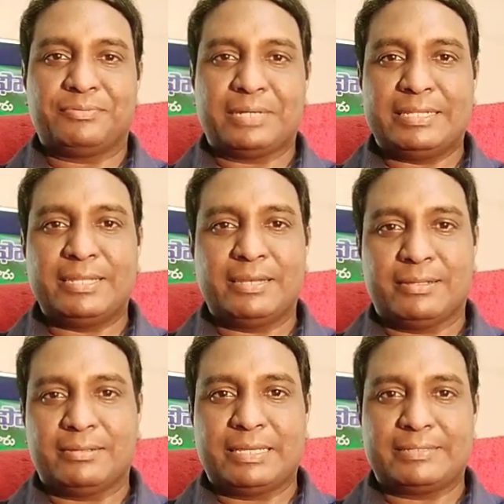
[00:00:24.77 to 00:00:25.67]
ఫైనల్
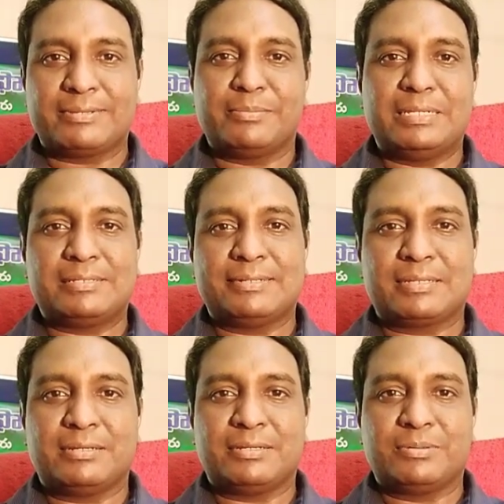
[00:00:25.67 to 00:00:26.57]

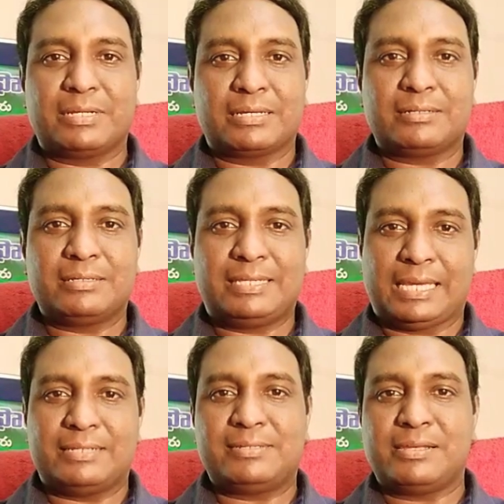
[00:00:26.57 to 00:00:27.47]
ఎగ్జామినేషన్స్ అన్నీ కూడా
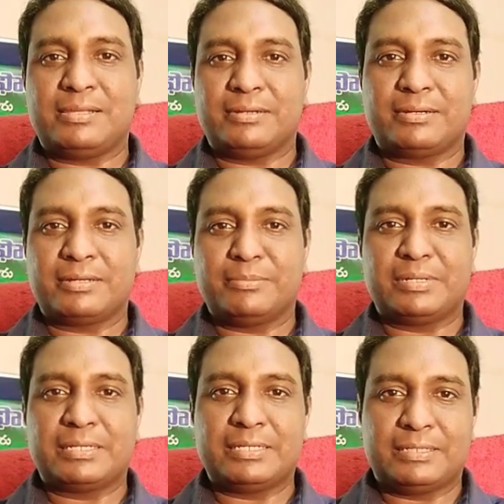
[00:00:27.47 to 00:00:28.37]
క్యాన్సిల్ అయినట్టుగా
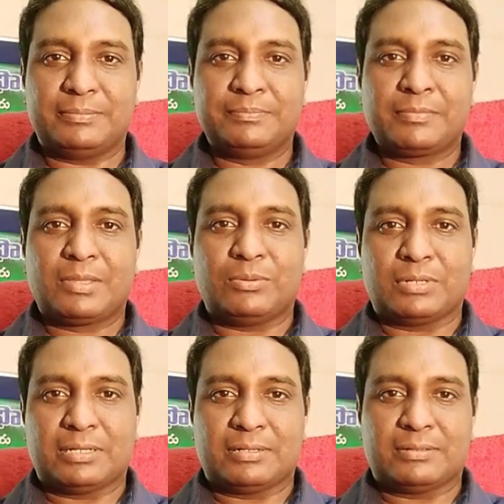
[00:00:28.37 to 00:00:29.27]
మనకి
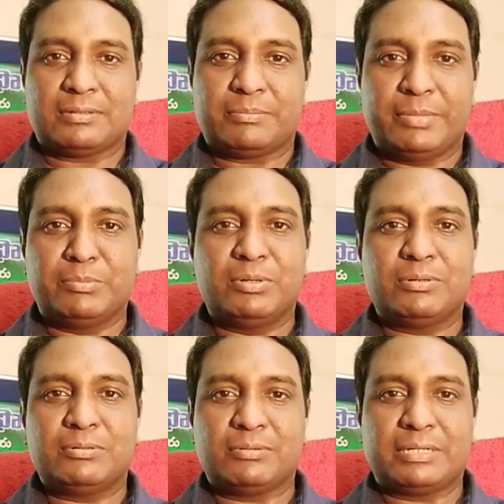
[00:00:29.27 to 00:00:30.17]
ఒక మెమో
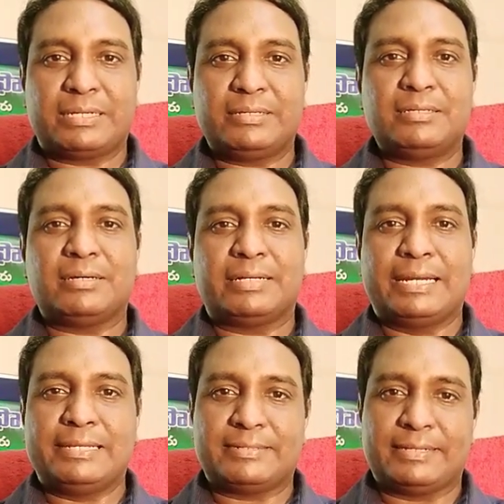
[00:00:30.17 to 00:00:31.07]
ఒకటి
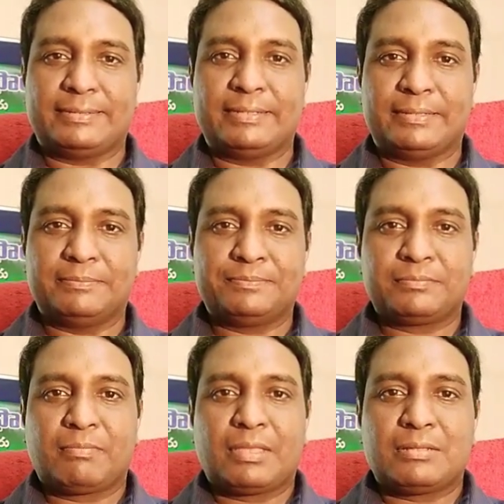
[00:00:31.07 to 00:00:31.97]
రిలీజ్ అయింది
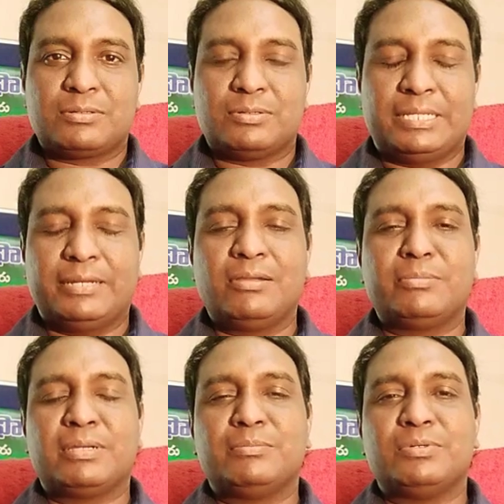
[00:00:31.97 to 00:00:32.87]
సో దీనిలో
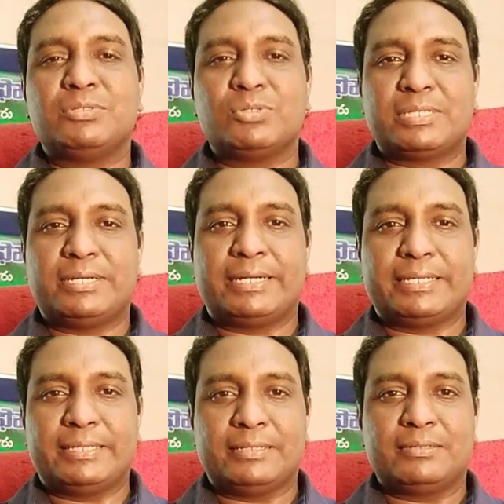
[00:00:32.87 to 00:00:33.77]
మనము
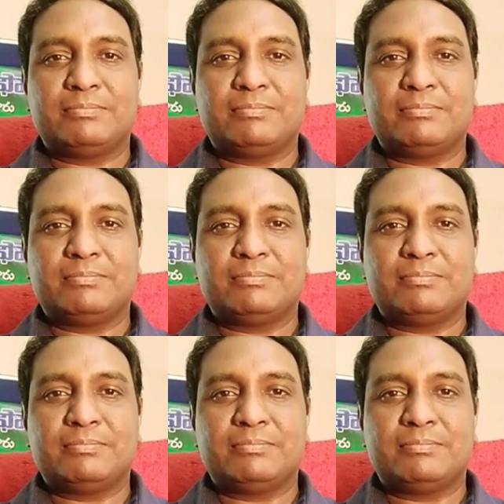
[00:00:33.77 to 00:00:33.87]
చూసేటట్టయితే